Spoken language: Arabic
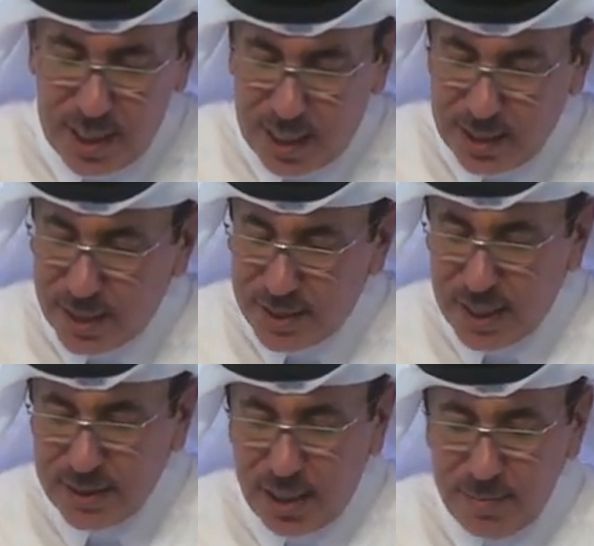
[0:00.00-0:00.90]
الذي
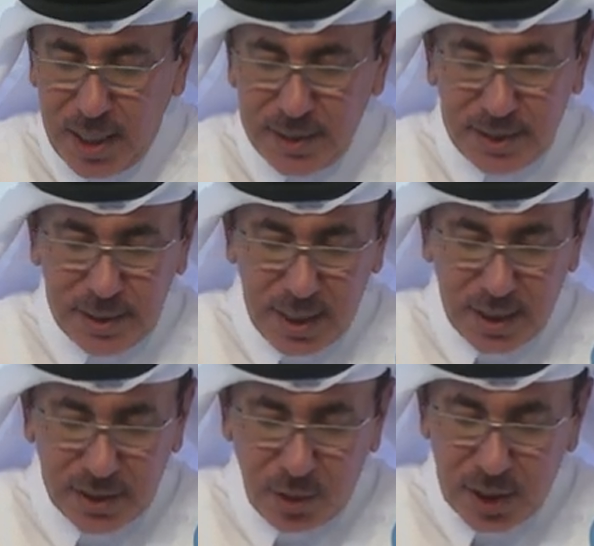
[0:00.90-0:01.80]
يدعمان إدارة
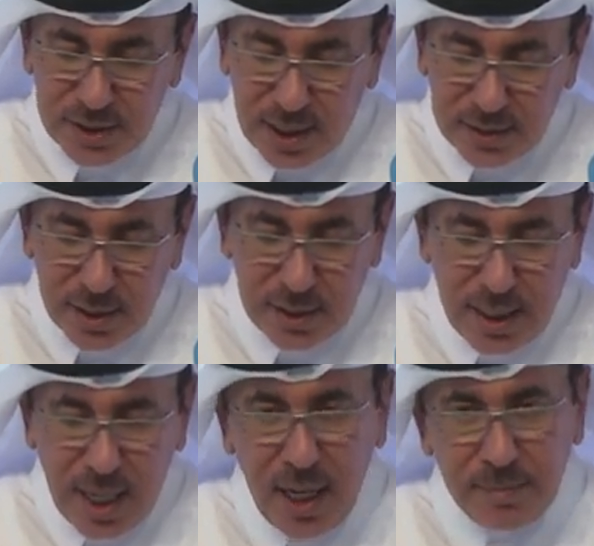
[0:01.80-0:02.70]
دولة قطر
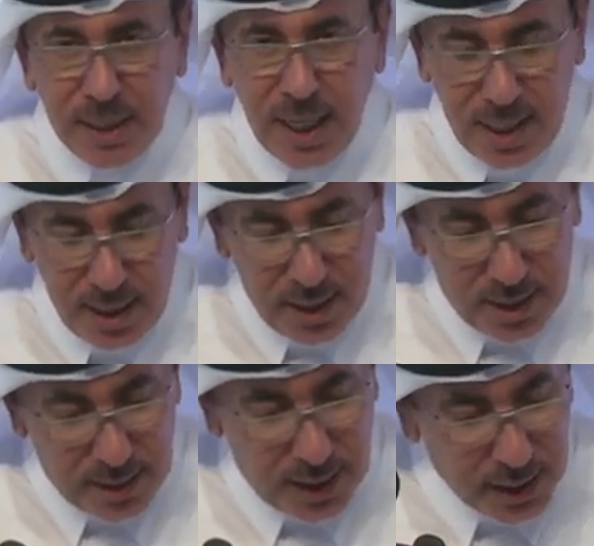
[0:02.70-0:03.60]
الكاملة
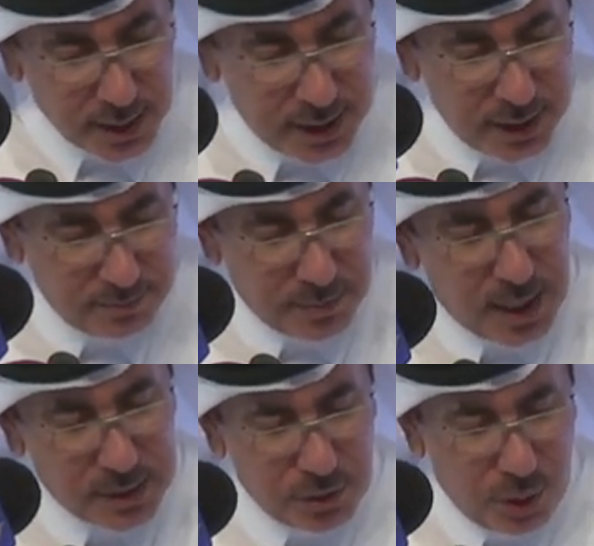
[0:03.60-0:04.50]
لإقليم
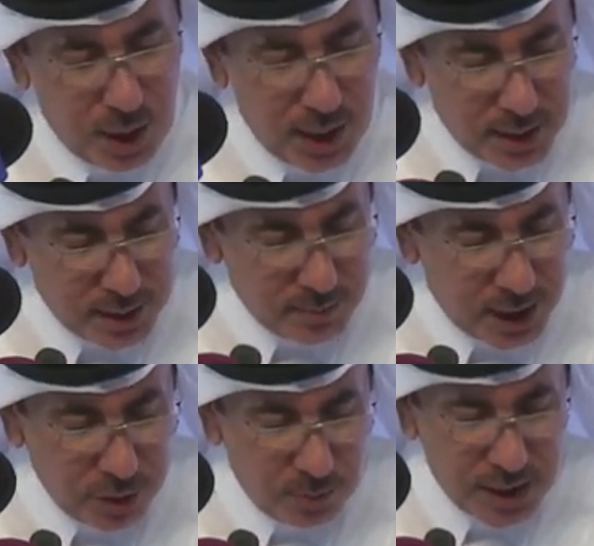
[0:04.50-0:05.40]
الدوحة
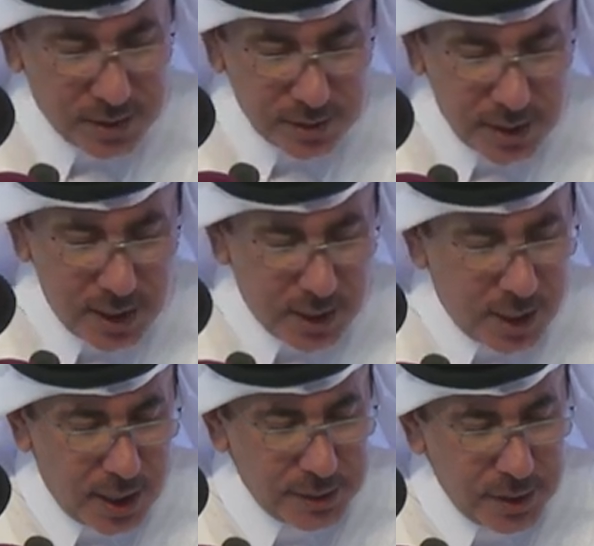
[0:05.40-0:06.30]
لمعلومات
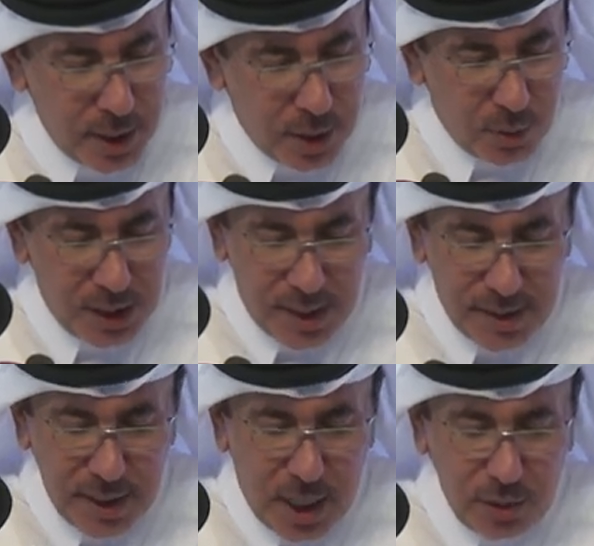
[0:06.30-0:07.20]
الطيران
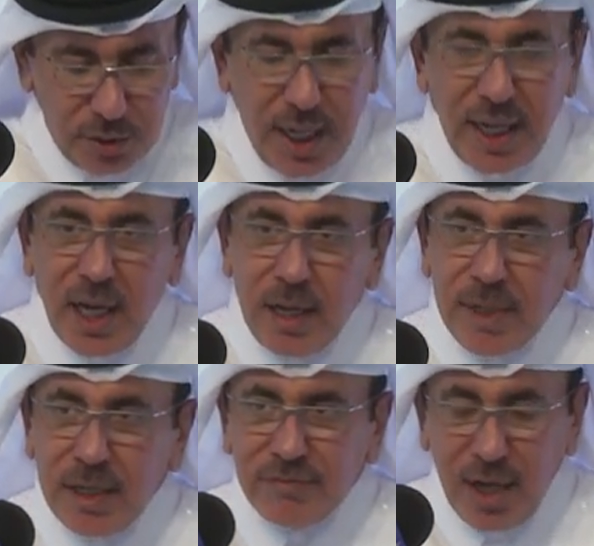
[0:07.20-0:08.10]
والذي يعد
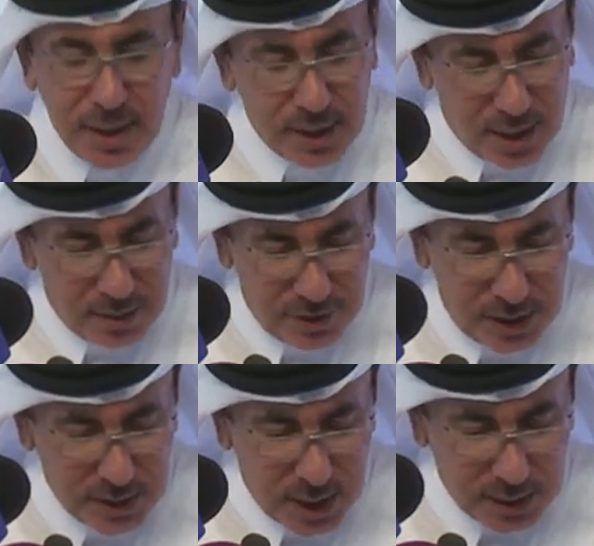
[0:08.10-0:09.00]
علامة فارقة في
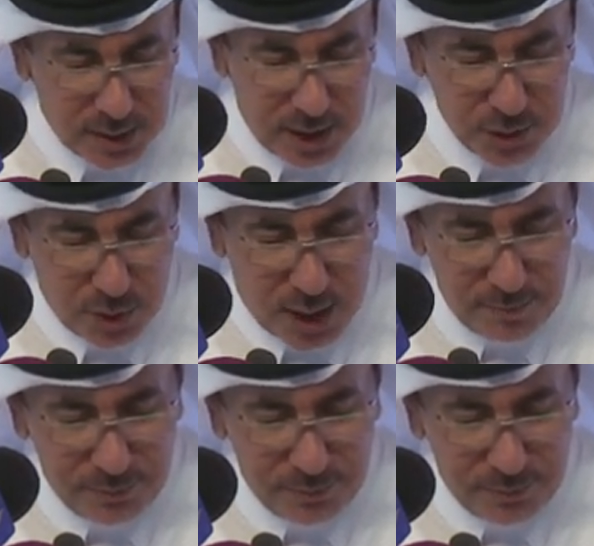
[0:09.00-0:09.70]
إدارة الأجواء